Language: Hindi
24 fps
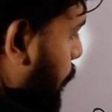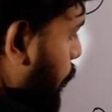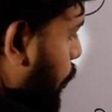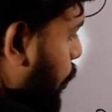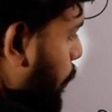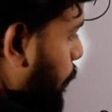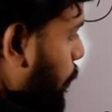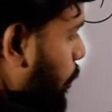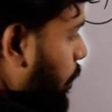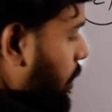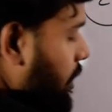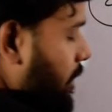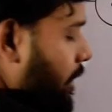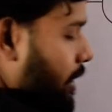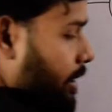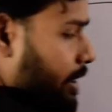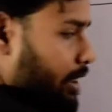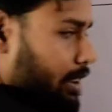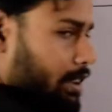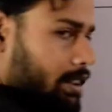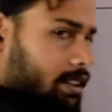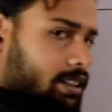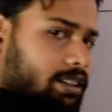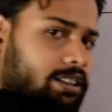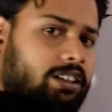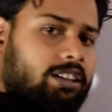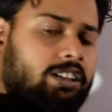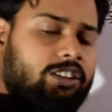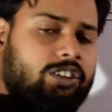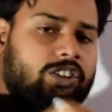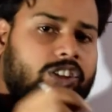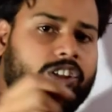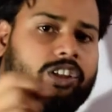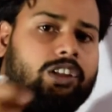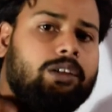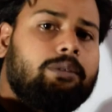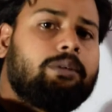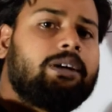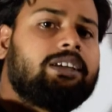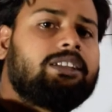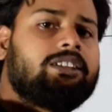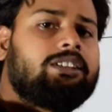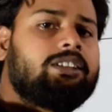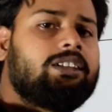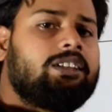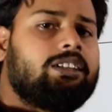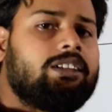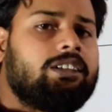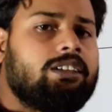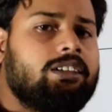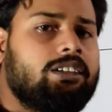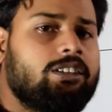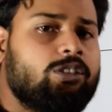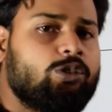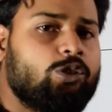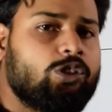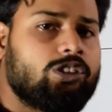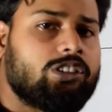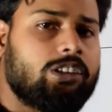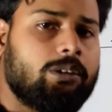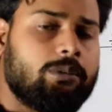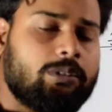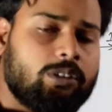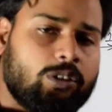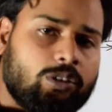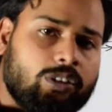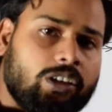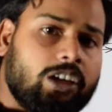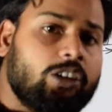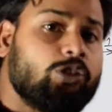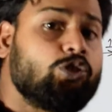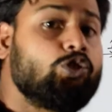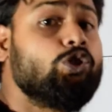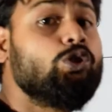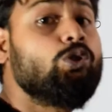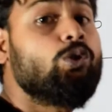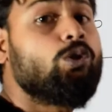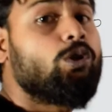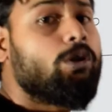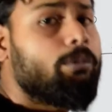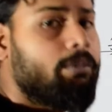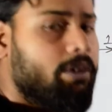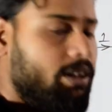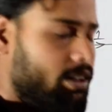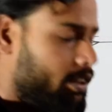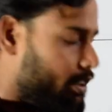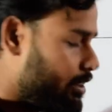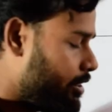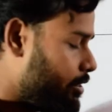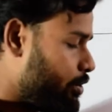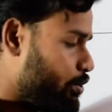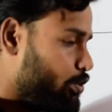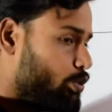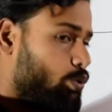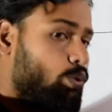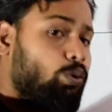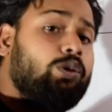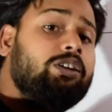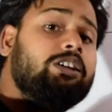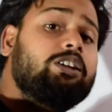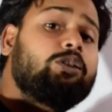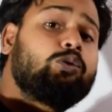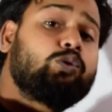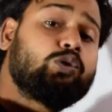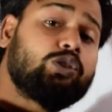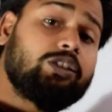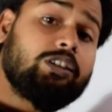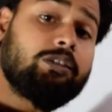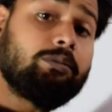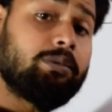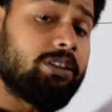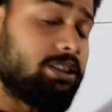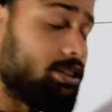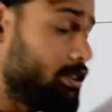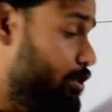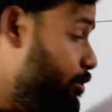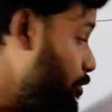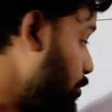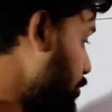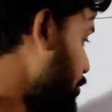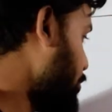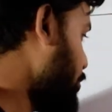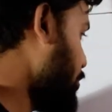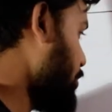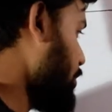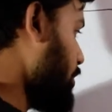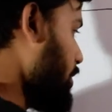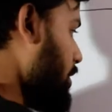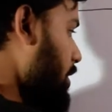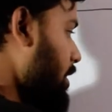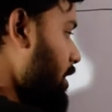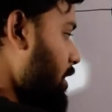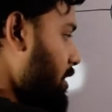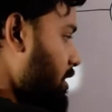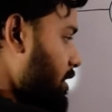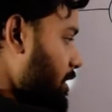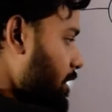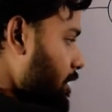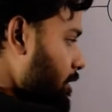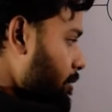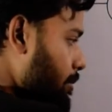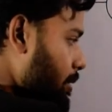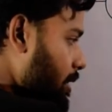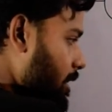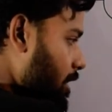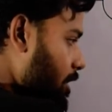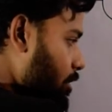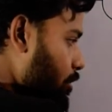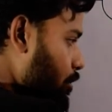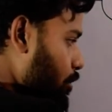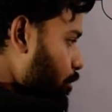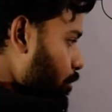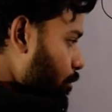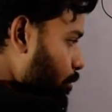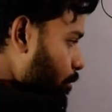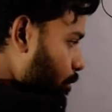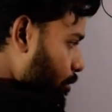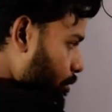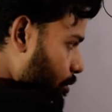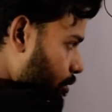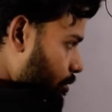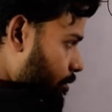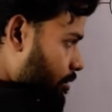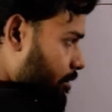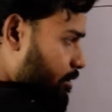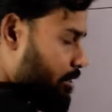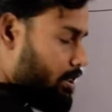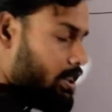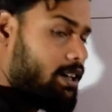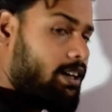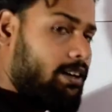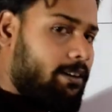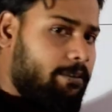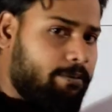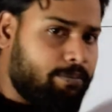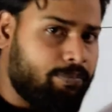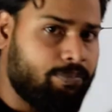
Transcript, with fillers: पूरी पूरी संख्या कट रही है ना थ्री बाई थ्री तो इसका मतलब क्या जीरो रिमाइंडर कोई कुछ नहीं बचा जीरो शेषफल क्या जीरो ठीक है